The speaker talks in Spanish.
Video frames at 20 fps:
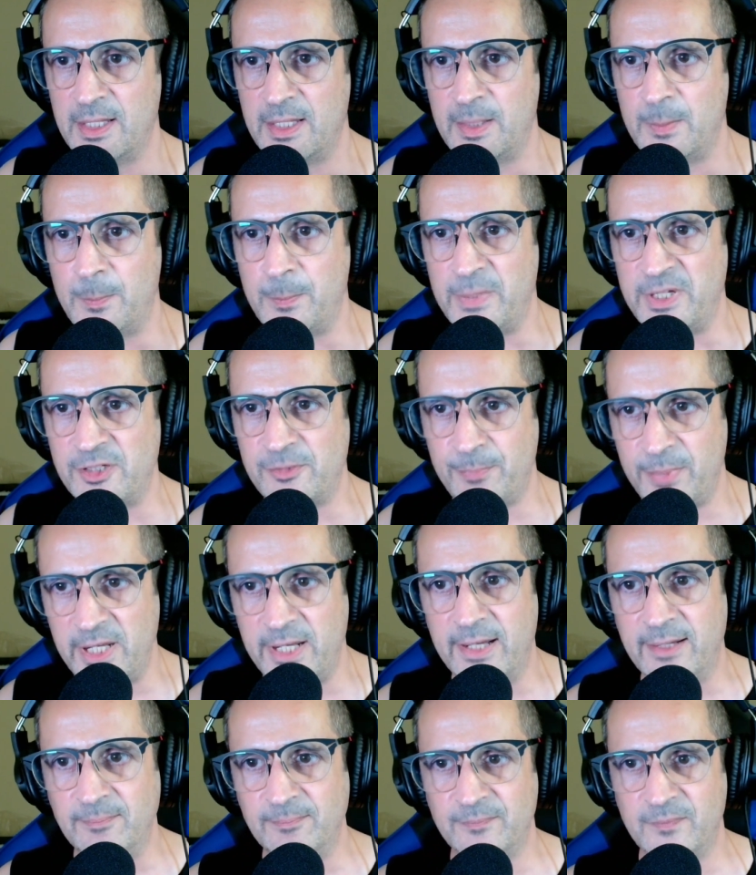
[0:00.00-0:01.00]
me
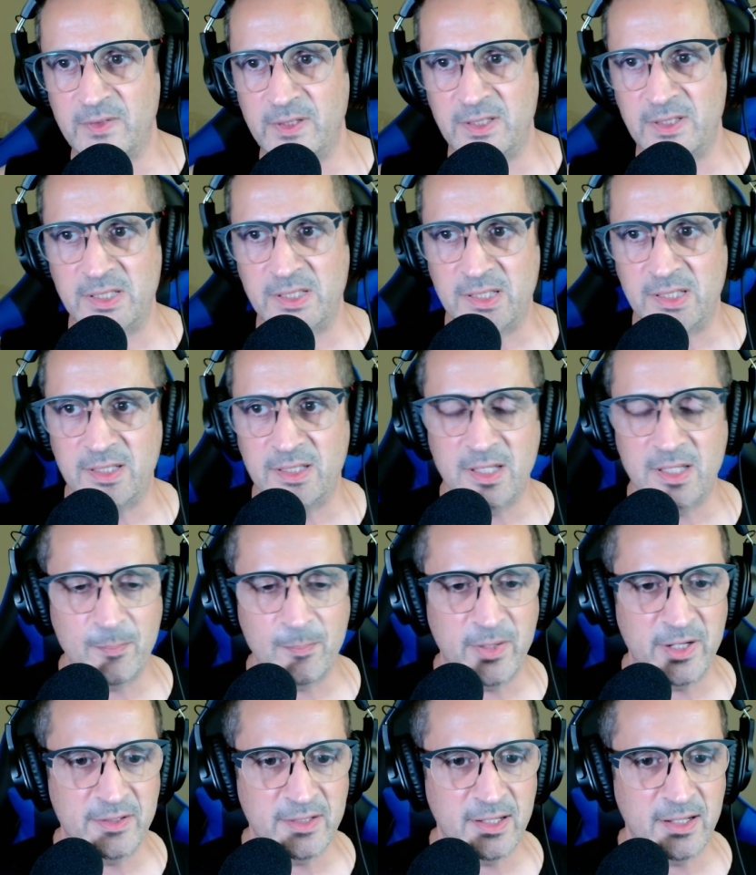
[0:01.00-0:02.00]
inspira y
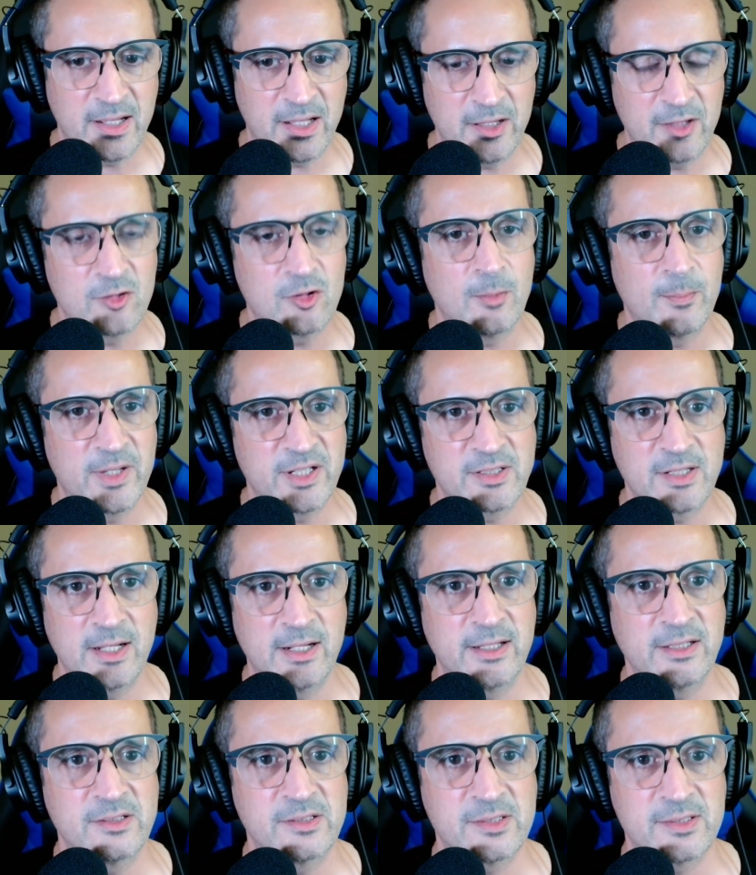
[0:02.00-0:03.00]
aparte cada vez con más
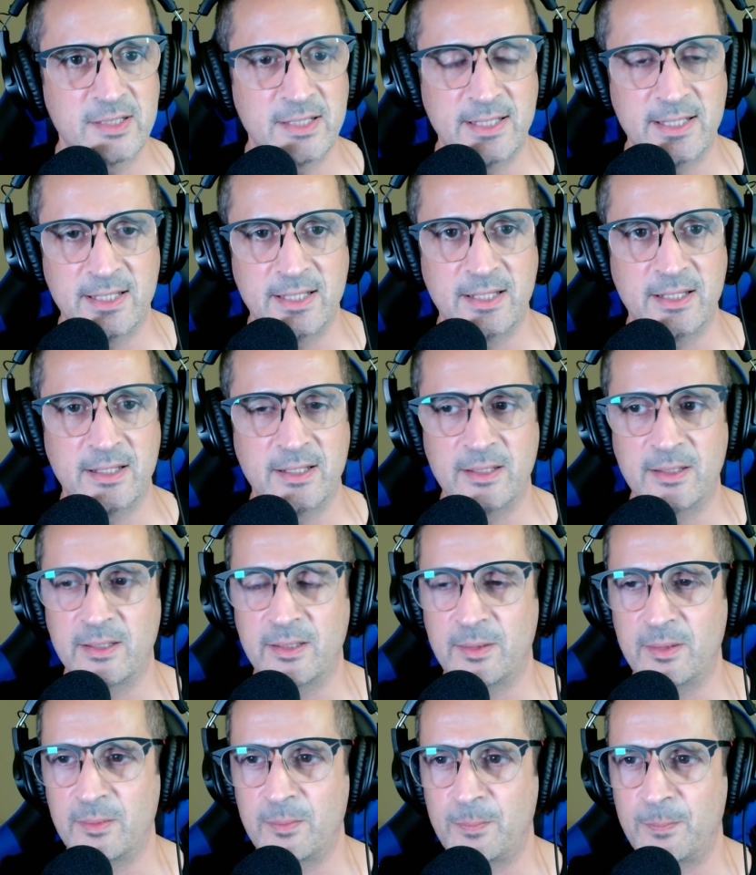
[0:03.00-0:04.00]
ganas
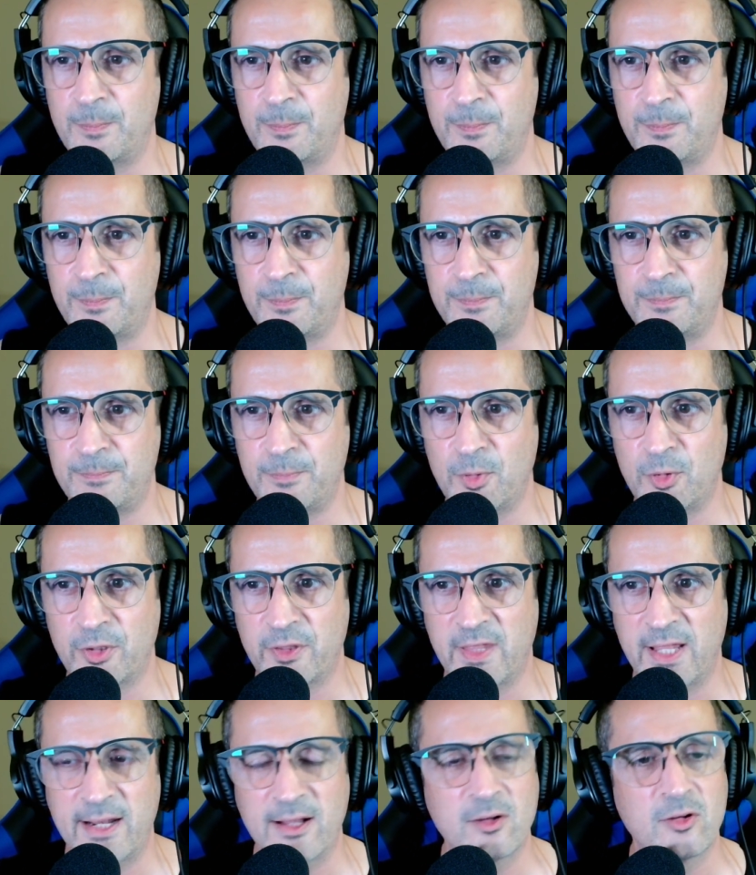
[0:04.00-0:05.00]
eh, por
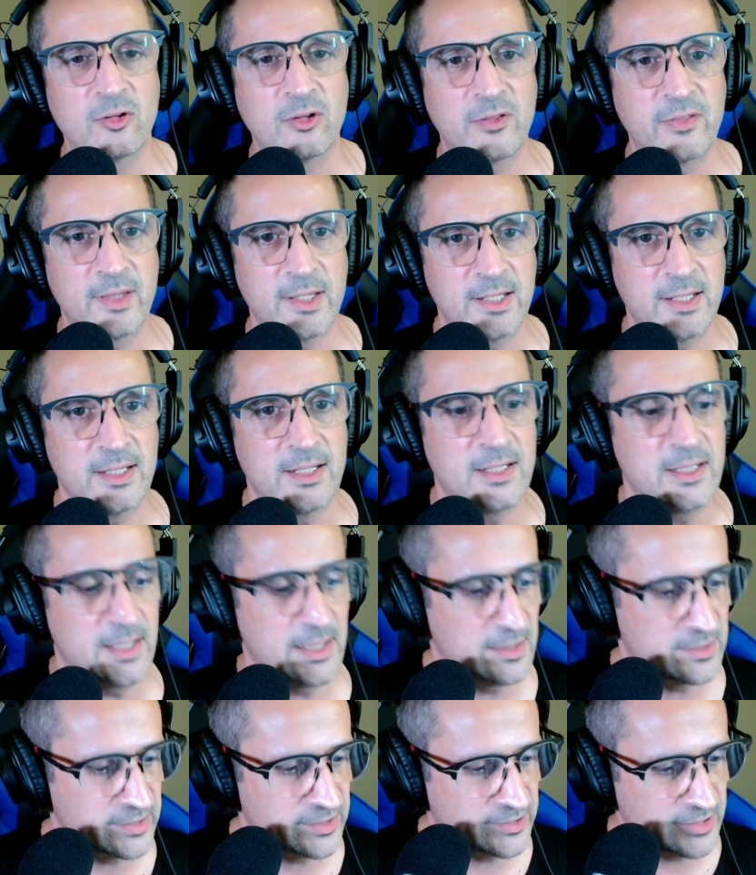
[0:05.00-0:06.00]
dar a conocer el,
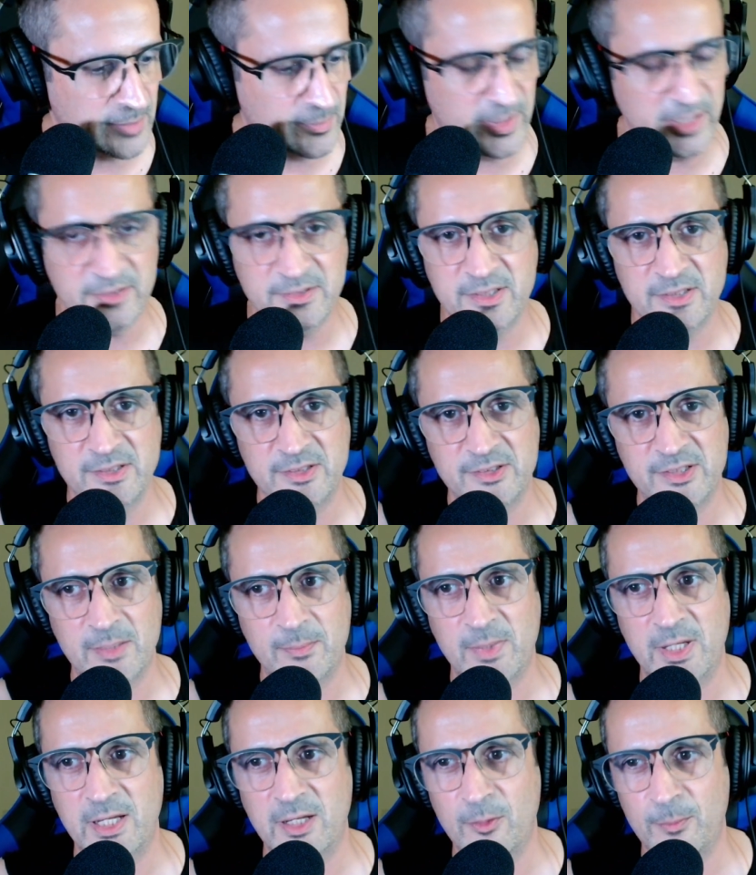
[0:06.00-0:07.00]
sistema, este
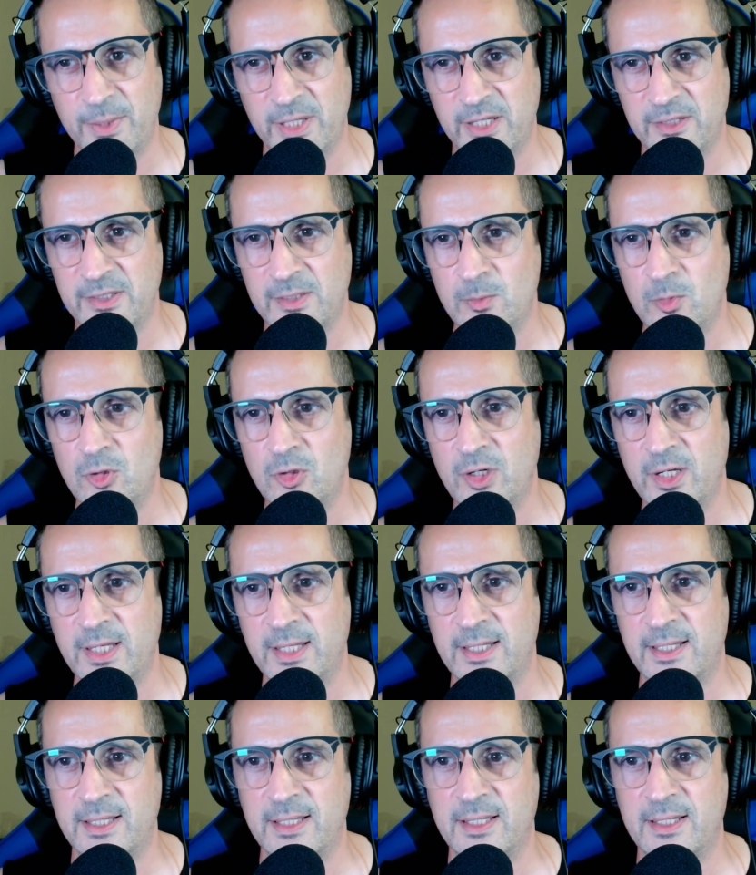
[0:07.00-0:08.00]
sistema operativo
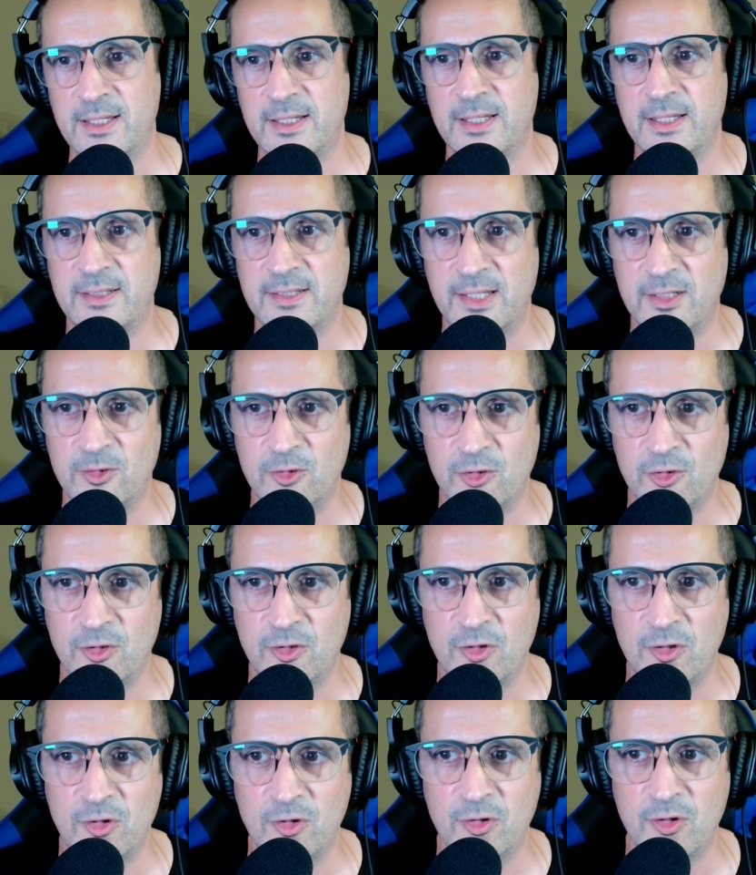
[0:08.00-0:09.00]
que,
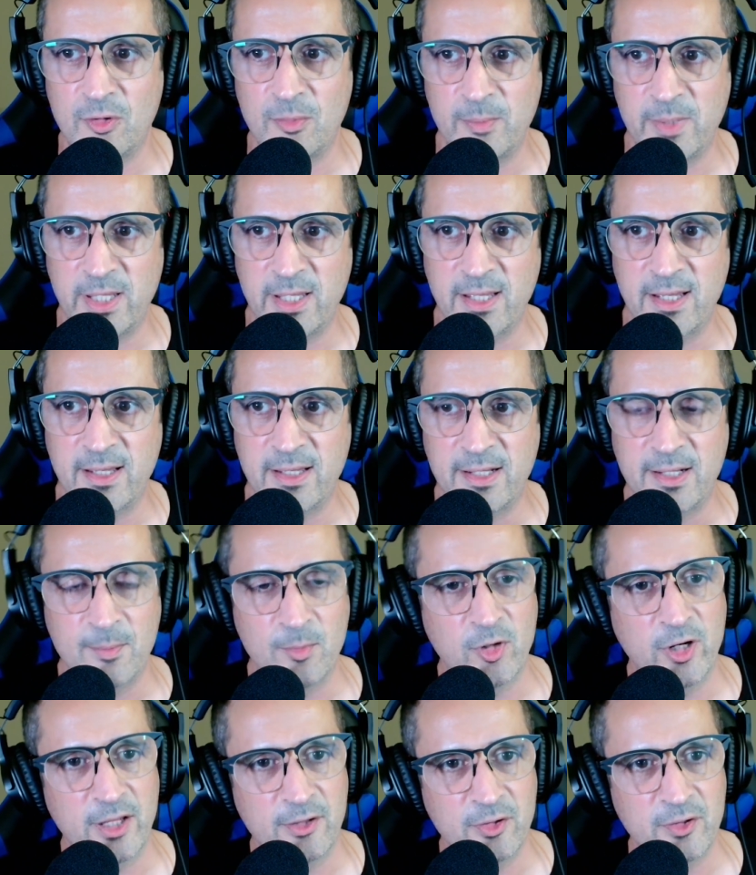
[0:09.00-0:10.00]
tanto me ha
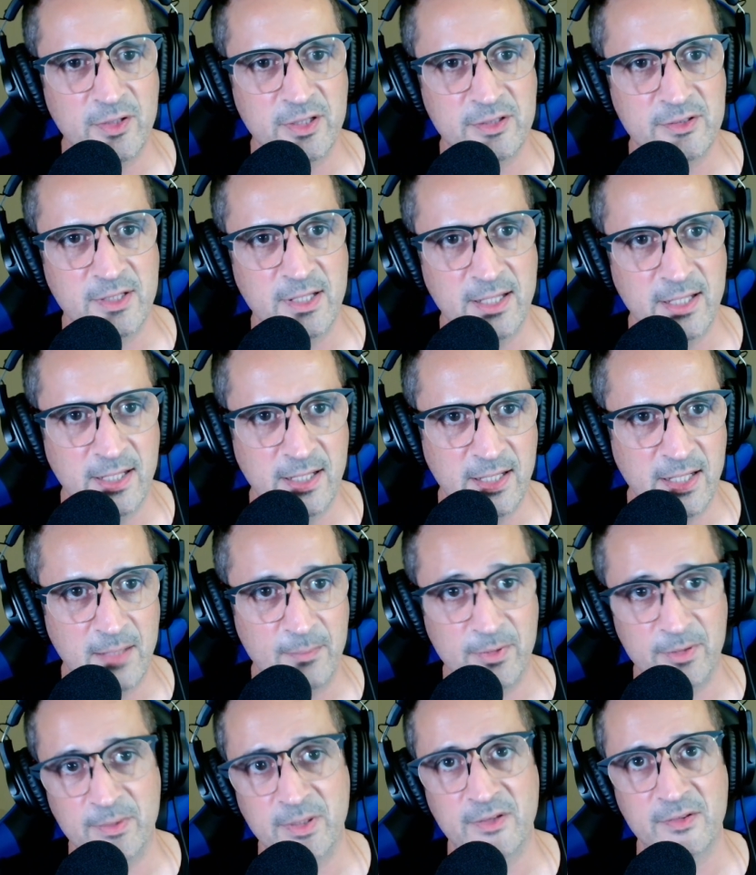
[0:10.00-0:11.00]
enamorado desde la
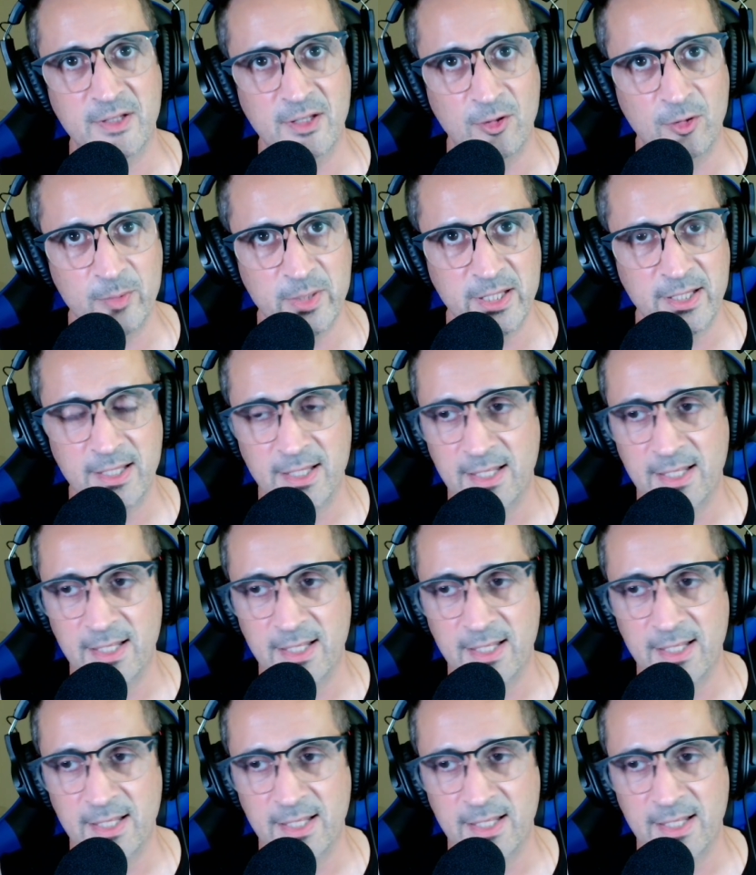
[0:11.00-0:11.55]
primera vez que lo vi